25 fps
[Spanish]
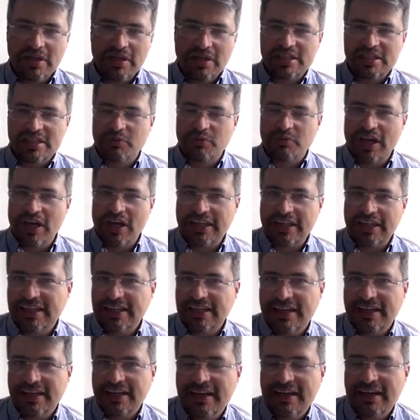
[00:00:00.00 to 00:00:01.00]

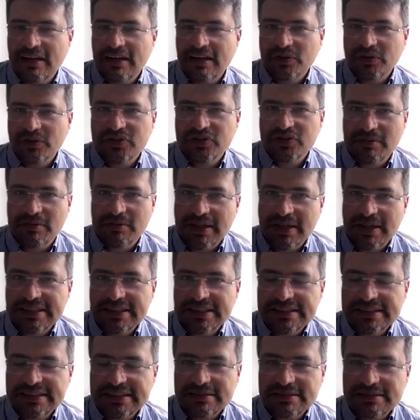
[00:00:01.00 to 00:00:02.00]
esporádica los
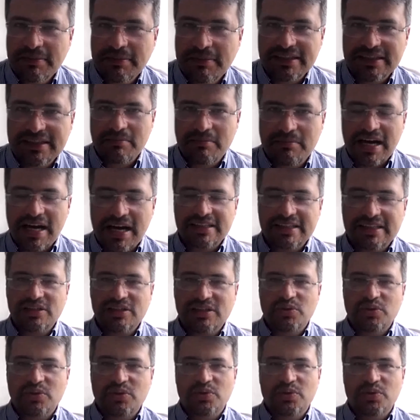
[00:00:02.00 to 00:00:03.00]
temas
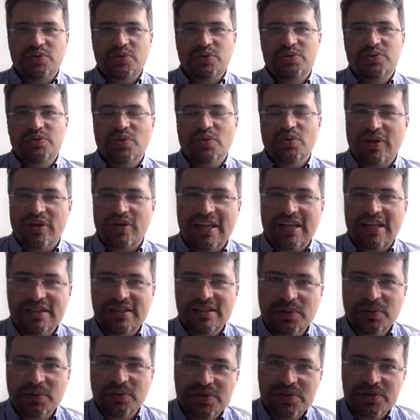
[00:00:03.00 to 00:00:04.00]
matemáticos o
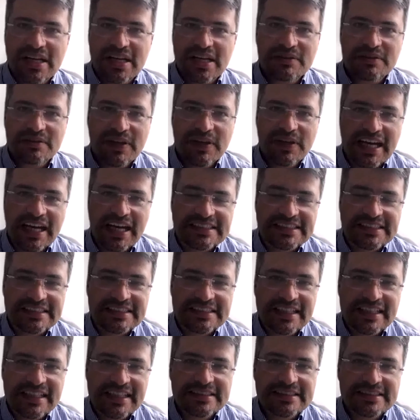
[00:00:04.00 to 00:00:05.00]
relativos a las
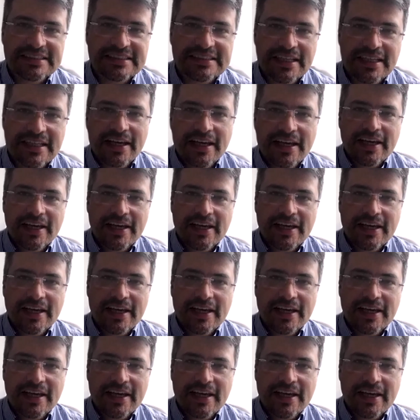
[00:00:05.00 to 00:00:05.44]
finanzas